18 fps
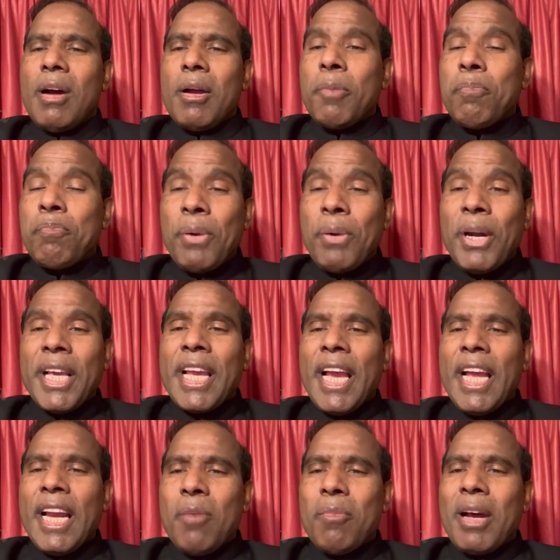
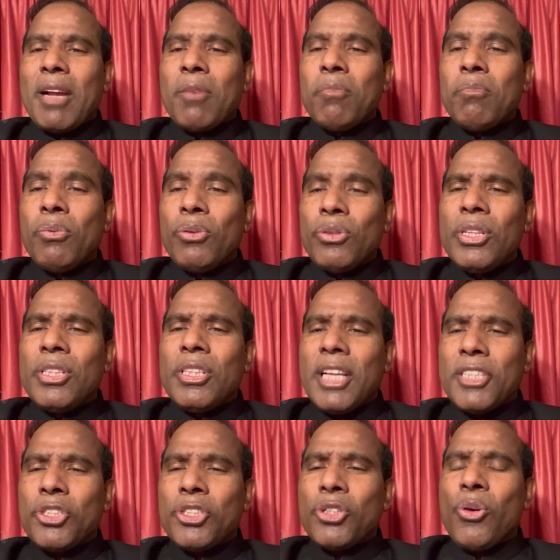ఇప్పటికైనా మనం బుద్ధి
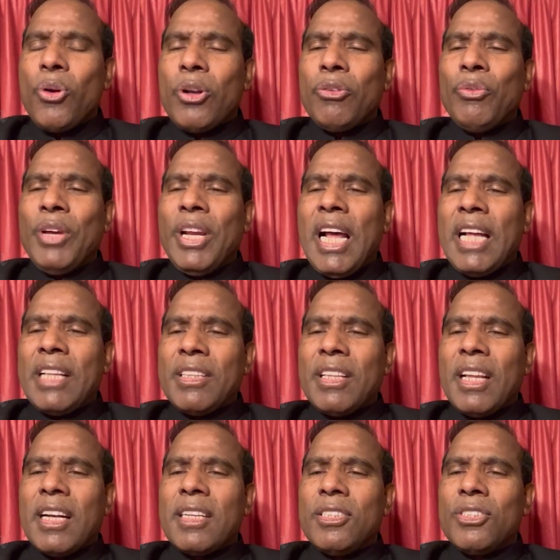తెచ్చుకొని
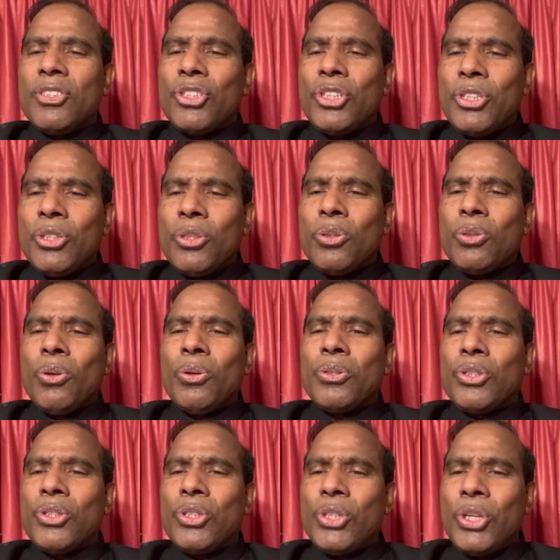వీళ్ళందరినీ చిత్తు
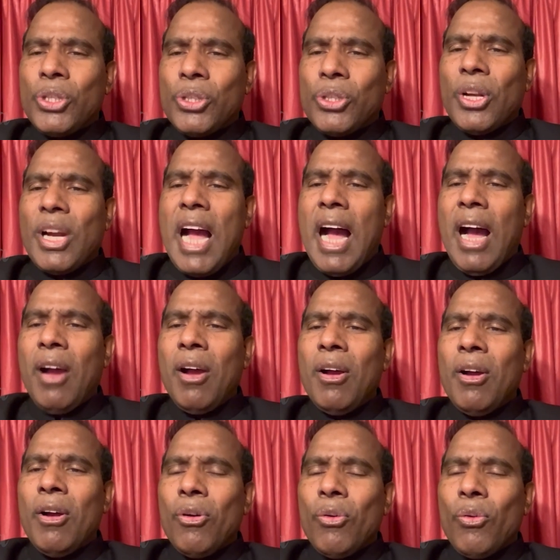చిత్తుగా
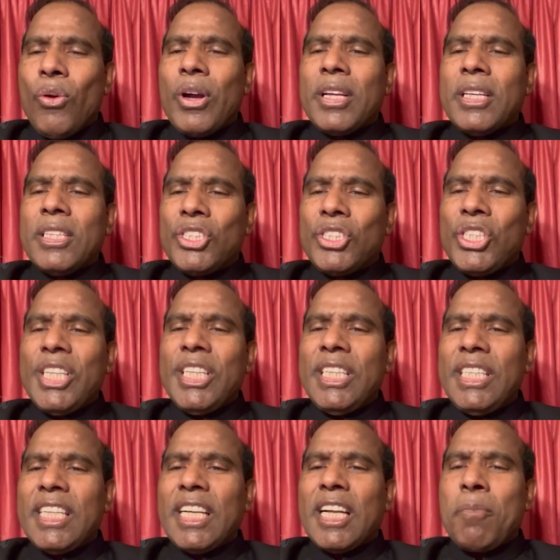ఓడించి
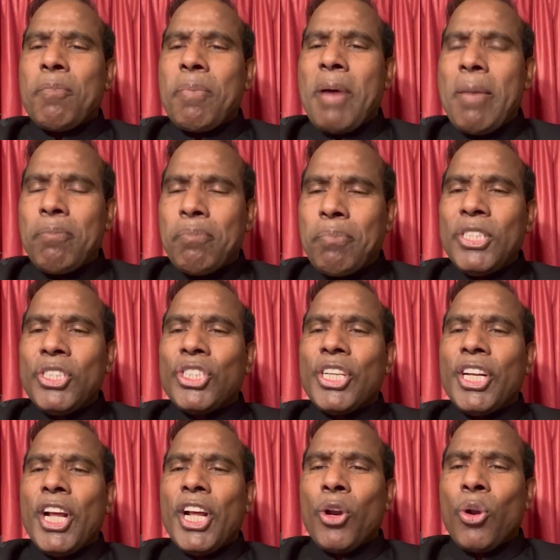ఇంటికి
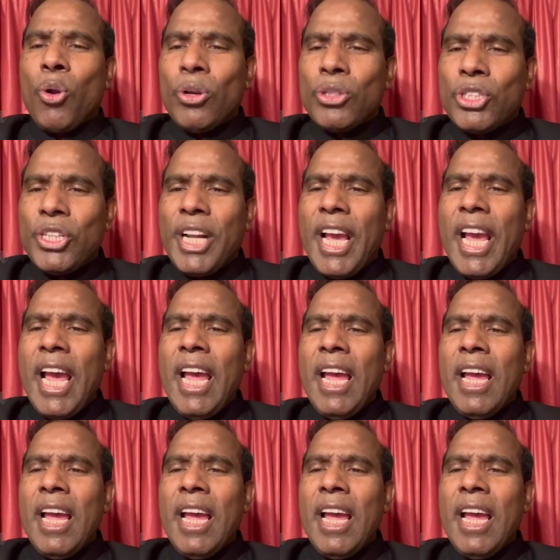పంపించిన రోజునే